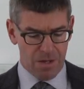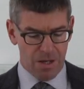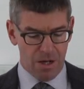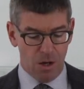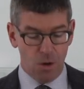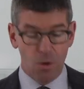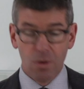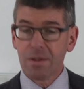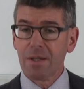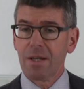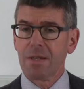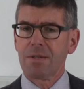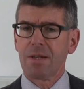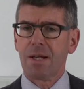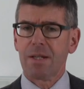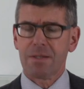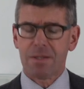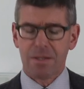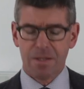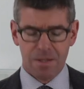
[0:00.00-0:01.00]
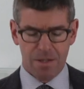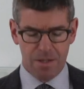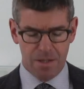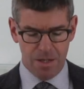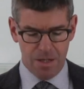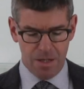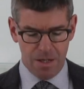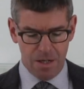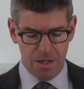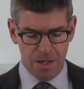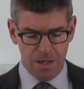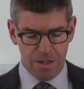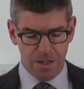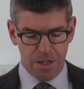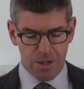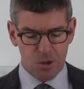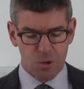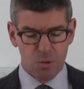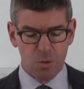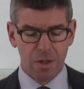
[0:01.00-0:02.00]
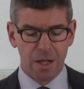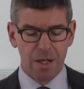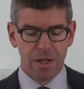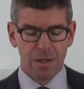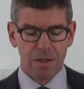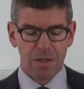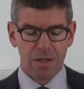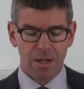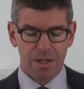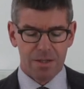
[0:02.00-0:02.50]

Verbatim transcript: Auch der Satz, der Student